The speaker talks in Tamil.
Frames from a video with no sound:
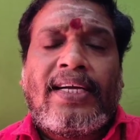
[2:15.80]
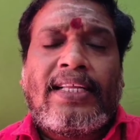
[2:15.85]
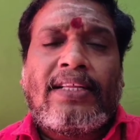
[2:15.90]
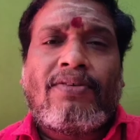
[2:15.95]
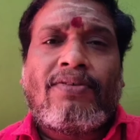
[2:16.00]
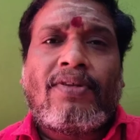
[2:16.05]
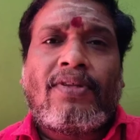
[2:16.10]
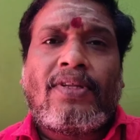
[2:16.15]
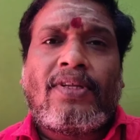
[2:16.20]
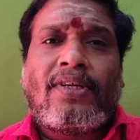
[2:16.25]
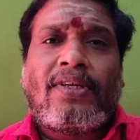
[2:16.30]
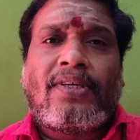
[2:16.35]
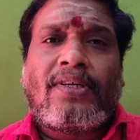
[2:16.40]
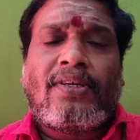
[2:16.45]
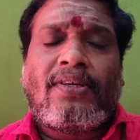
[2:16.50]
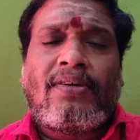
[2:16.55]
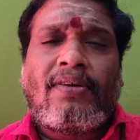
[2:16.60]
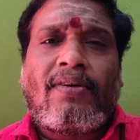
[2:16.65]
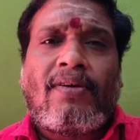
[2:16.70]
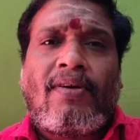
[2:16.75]
இது வந்து
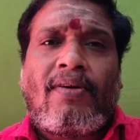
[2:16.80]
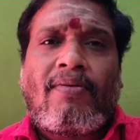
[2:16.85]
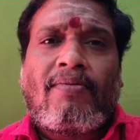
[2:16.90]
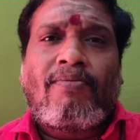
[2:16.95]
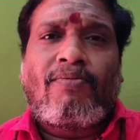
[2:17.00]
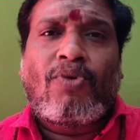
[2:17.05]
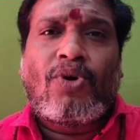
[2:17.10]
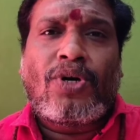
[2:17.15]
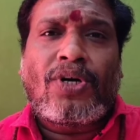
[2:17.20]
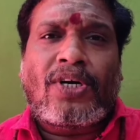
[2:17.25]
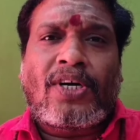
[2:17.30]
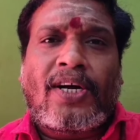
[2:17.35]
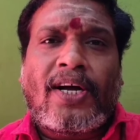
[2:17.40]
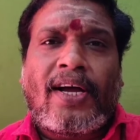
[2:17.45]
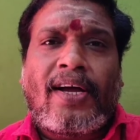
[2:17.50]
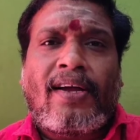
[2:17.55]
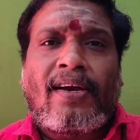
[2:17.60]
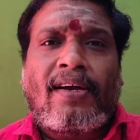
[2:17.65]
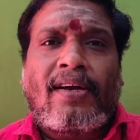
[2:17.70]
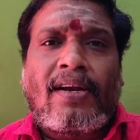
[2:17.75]
முழுக்க
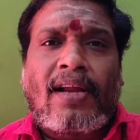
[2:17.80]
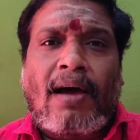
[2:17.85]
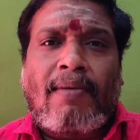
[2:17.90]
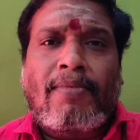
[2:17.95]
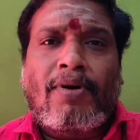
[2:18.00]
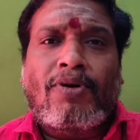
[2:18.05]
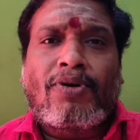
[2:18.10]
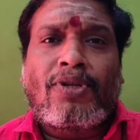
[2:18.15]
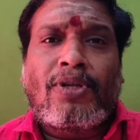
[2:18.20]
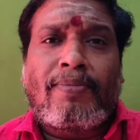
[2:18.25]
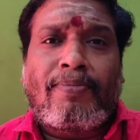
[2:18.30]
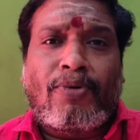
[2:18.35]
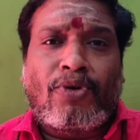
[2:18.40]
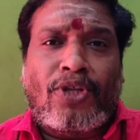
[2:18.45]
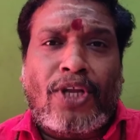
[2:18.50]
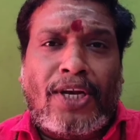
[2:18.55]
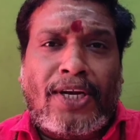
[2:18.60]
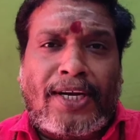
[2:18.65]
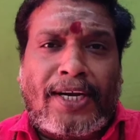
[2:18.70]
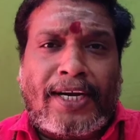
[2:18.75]
நாம் வந்து
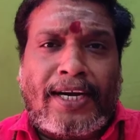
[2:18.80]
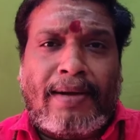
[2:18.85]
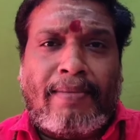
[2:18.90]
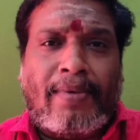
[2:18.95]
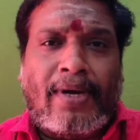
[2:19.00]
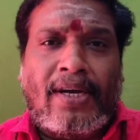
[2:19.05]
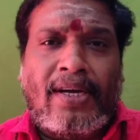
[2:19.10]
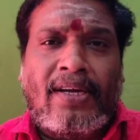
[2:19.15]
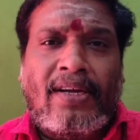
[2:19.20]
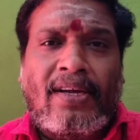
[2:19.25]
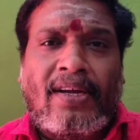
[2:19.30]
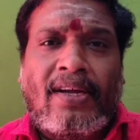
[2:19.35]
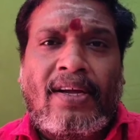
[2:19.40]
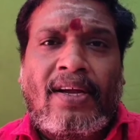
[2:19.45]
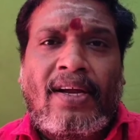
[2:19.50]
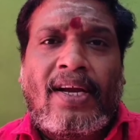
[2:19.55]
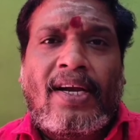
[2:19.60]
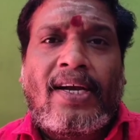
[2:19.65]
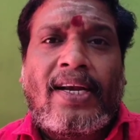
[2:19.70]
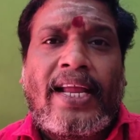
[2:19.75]
புதன்கிழமை
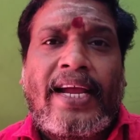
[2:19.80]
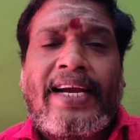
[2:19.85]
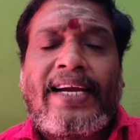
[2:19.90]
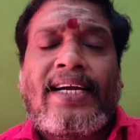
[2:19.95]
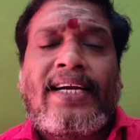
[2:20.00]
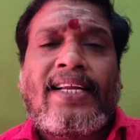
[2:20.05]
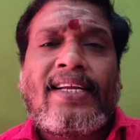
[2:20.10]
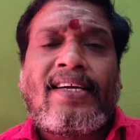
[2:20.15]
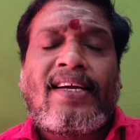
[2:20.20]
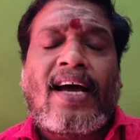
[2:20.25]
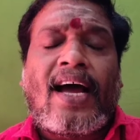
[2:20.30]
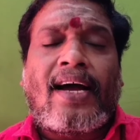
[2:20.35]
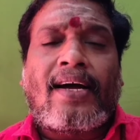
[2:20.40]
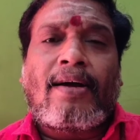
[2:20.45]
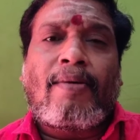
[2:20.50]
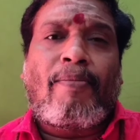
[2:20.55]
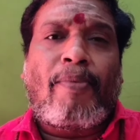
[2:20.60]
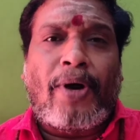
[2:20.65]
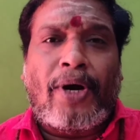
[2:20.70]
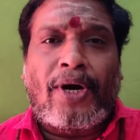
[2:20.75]
நைட்டு அங்கே
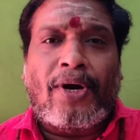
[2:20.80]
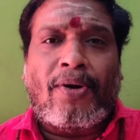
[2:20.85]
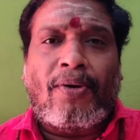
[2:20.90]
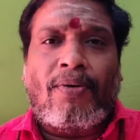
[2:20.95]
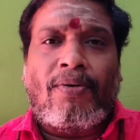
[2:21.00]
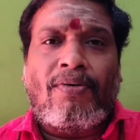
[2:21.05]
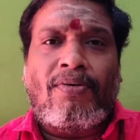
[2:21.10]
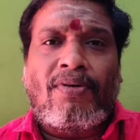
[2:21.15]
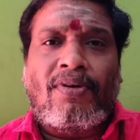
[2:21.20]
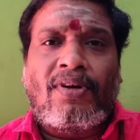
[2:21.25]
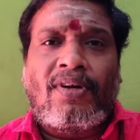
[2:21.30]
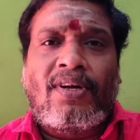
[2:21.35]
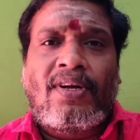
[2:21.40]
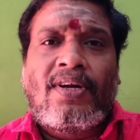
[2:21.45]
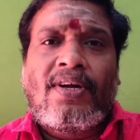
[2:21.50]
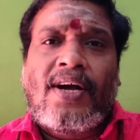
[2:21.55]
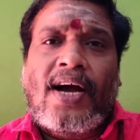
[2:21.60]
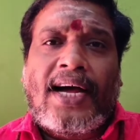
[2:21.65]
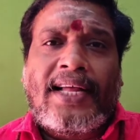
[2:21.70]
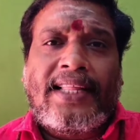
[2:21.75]
போயிடணும்
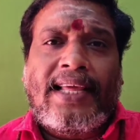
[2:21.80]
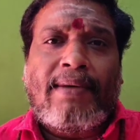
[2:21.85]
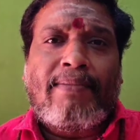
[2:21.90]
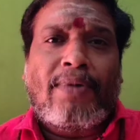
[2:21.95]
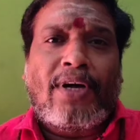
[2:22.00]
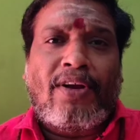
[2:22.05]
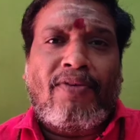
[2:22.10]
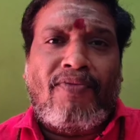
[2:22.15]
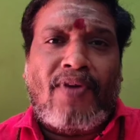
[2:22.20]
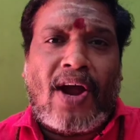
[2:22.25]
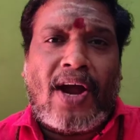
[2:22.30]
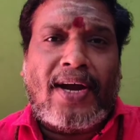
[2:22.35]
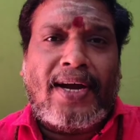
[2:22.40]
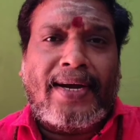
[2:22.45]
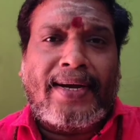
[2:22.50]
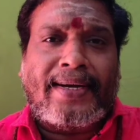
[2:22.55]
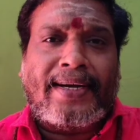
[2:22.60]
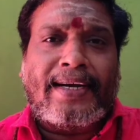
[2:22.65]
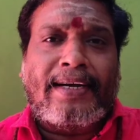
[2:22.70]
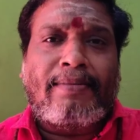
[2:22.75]
அதே மாதிரி
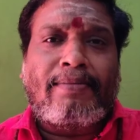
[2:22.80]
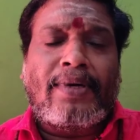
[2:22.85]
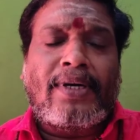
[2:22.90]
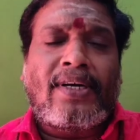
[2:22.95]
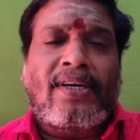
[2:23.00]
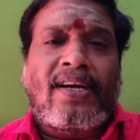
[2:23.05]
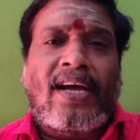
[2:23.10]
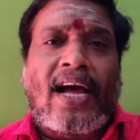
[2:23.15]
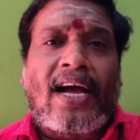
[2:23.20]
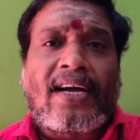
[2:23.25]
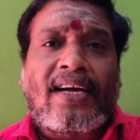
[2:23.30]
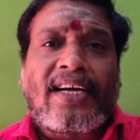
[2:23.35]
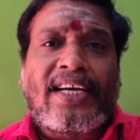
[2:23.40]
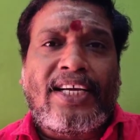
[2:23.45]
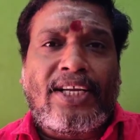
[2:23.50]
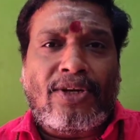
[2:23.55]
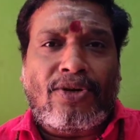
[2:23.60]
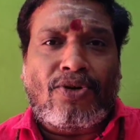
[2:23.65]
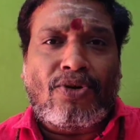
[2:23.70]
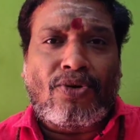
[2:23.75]
வியாழக்கிழமை அங்கே
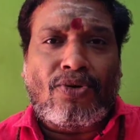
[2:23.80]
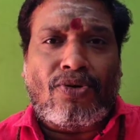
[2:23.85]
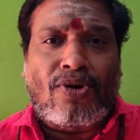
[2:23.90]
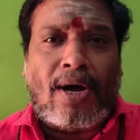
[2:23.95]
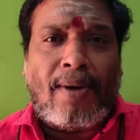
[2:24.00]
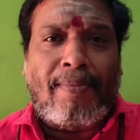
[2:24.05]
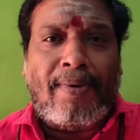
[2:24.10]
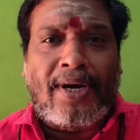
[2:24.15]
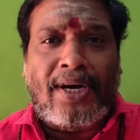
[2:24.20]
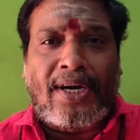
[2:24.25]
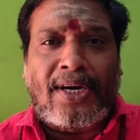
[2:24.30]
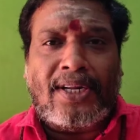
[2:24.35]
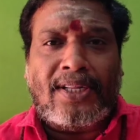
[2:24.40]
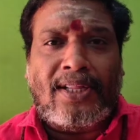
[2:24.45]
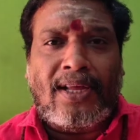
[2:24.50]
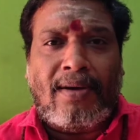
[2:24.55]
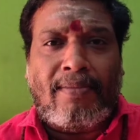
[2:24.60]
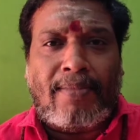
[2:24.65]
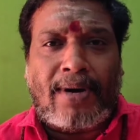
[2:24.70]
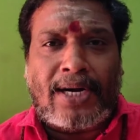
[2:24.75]
இருக்கணும் அப்படின்றத
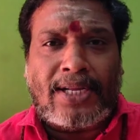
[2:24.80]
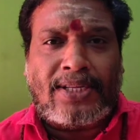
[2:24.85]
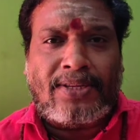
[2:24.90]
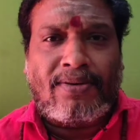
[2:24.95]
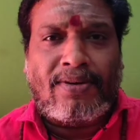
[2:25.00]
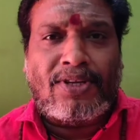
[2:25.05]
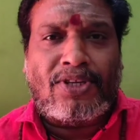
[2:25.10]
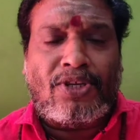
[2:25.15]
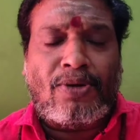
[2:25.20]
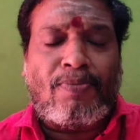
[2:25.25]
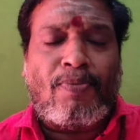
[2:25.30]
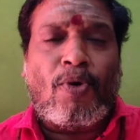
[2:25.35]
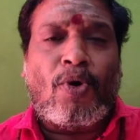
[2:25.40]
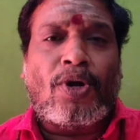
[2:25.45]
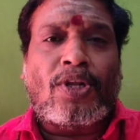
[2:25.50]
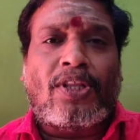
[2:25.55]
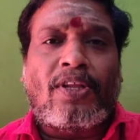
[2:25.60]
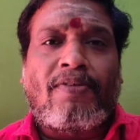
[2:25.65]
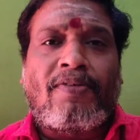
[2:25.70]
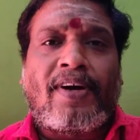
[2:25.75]
மனசு வச்சு
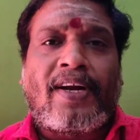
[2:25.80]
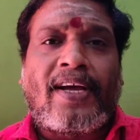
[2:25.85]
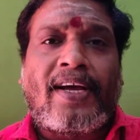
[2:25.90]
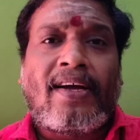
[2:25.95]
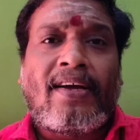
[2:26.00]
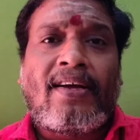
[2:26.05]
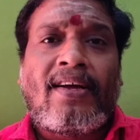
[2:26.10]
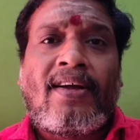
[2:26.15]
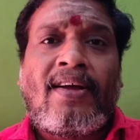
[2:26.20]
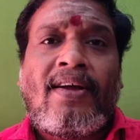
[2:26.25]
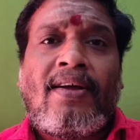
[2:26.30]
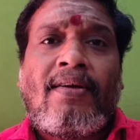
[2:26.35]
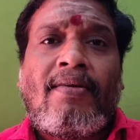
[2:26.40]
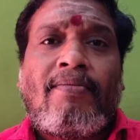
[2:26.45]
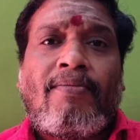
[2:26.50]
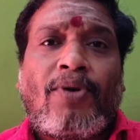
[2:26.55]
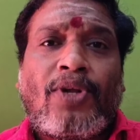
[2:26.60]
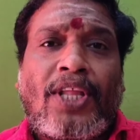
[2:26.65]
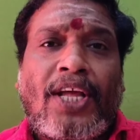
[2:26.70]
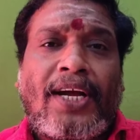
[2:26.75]
போகிறத விட
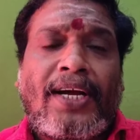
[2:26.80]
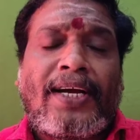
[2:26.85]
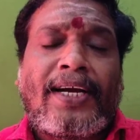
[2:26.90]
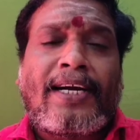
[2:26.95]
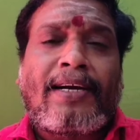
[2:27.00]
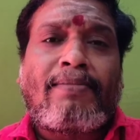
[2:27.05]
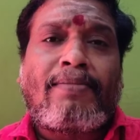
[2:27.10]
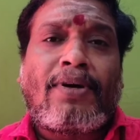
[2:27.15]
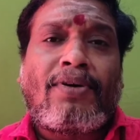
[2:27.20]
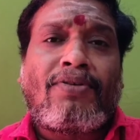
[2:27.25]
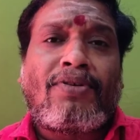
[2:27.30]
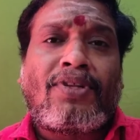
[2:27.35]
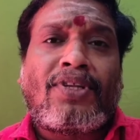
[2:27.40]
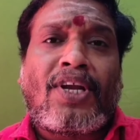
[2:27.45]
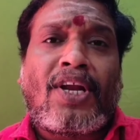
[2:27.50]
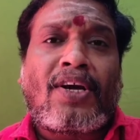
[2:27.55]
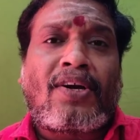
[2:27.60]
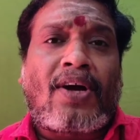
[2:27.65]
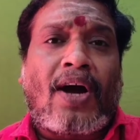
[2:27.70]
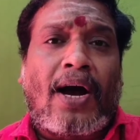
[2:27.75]
புதன்கிழமை
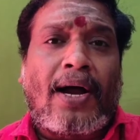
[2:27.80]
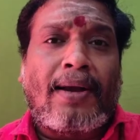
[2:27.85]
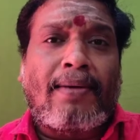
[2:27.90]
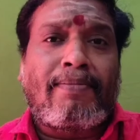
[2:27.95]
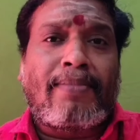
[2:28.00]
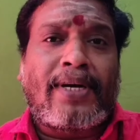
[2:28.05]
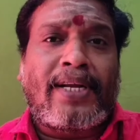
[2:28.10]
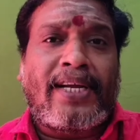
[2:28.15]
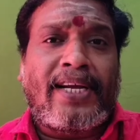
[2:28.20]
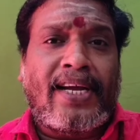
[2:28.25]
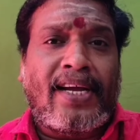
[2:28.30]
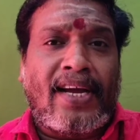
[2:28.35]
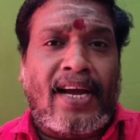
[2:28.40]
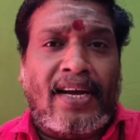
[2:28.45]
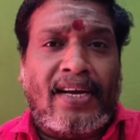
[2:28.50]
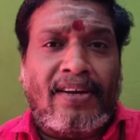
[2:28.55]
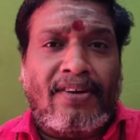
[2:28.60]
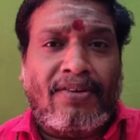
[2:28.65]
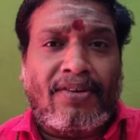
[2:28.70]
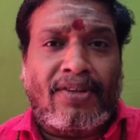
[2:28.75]
வந்துட்டு காலமுறையே
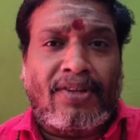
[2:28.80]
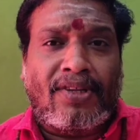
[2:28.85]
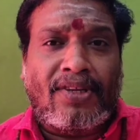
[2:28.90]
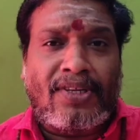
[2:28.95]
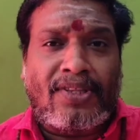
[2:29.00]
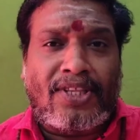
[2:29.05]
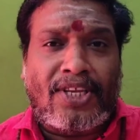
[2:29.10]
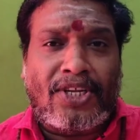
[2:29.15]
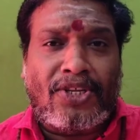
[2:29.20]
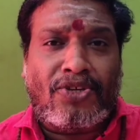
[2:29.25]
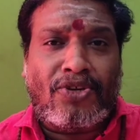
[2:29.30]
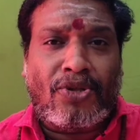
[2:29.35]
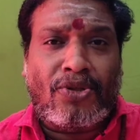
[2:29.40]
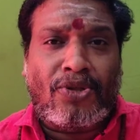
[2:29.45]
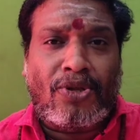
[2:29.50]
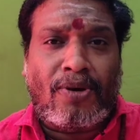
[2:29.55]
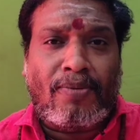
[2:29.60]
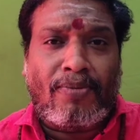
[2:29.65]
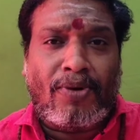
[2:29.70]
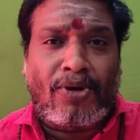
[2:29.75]
அங்கே வந்து
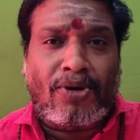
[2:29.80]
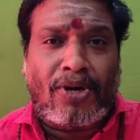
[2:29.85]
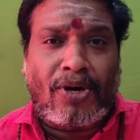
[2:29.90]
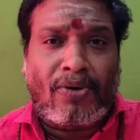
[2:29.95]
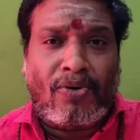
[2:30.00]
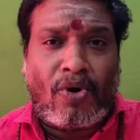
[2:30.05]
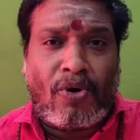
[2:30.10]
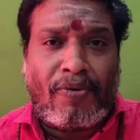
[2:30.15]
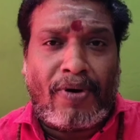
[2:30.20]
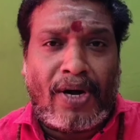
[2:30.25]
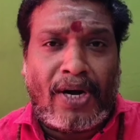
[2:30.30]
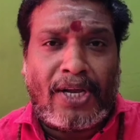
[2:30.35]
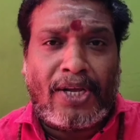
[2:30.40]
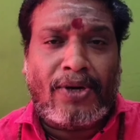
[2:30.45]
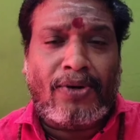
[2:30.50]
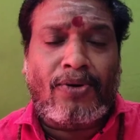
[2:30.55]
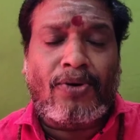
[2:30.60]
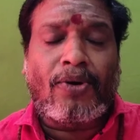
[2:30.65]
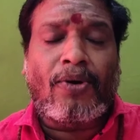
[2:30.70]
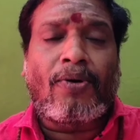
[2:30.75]
திருச்செந்தூர் முருகன் கோவிலில்
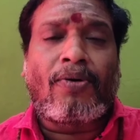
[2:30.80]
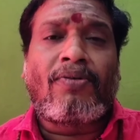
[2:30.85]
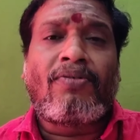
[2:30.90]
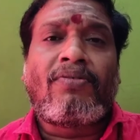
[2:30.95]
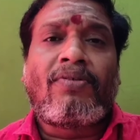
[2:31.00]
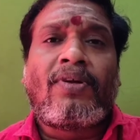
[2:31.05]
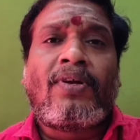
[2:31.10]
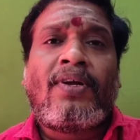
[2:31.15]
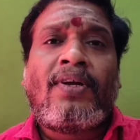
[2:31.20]
இருக்கணும்